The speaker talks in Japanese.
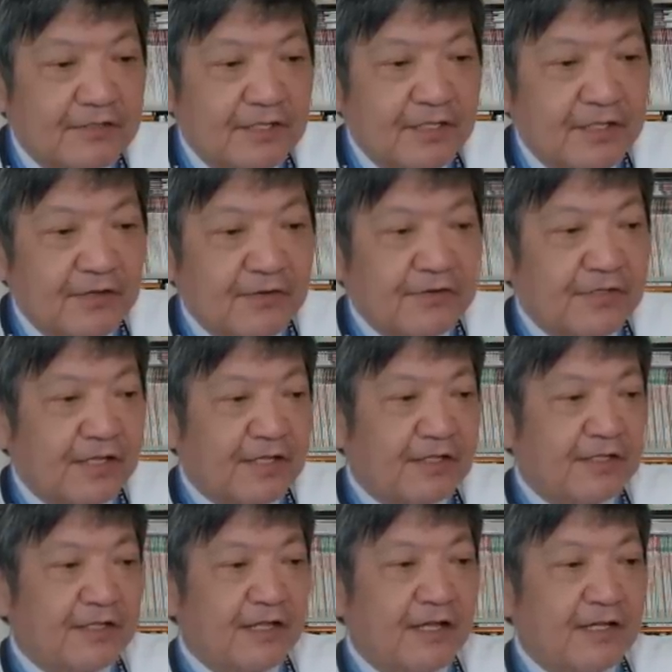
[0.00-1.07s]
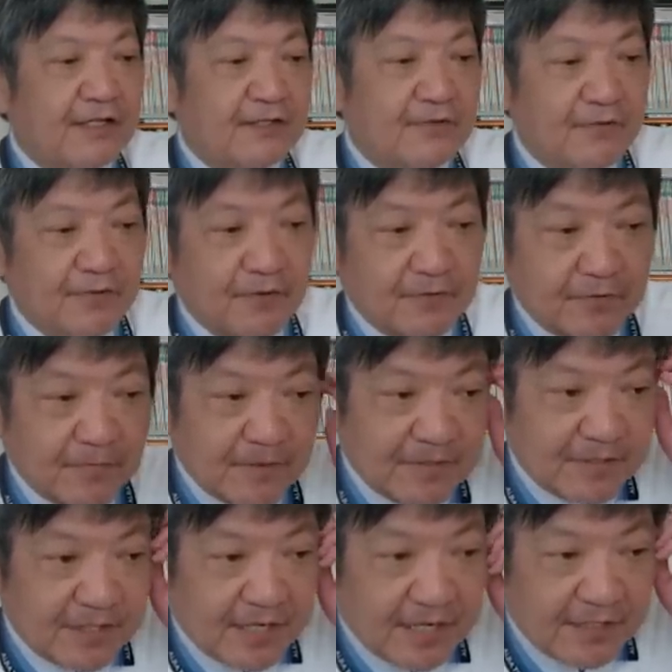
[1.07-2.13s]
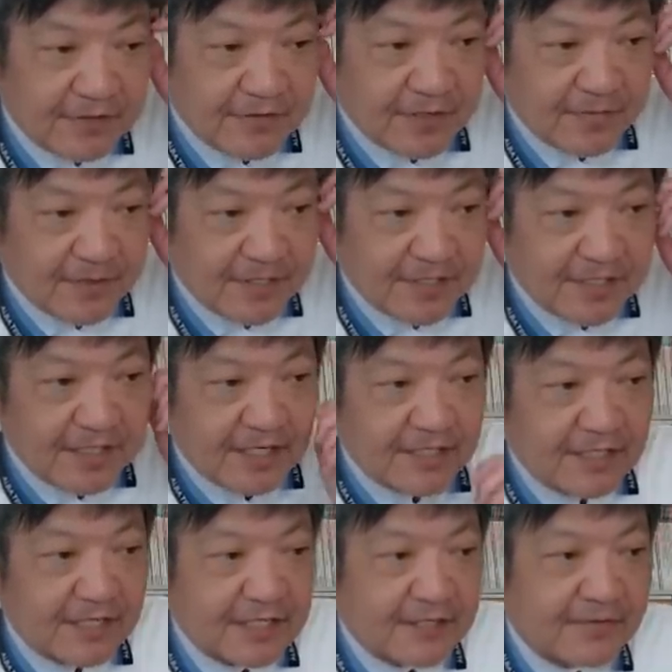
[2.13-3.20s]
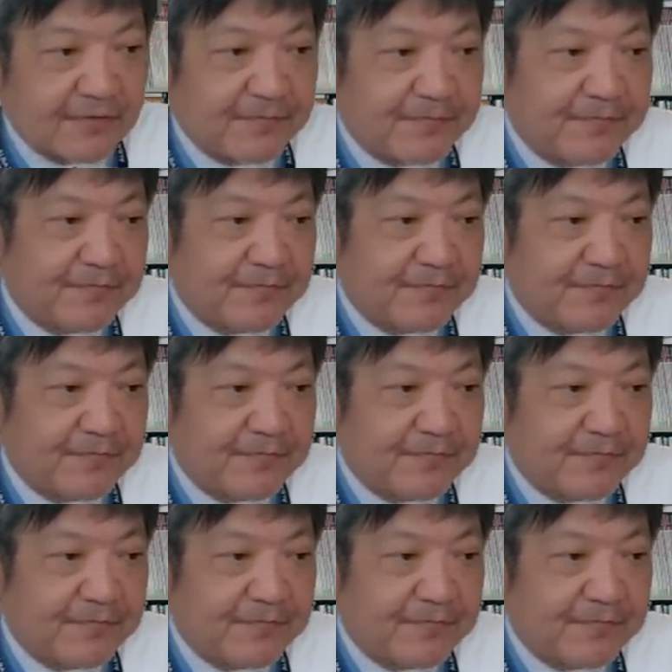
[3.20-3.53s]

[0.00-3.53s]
企業全体に当局のメスが入るのは間違いないだろう。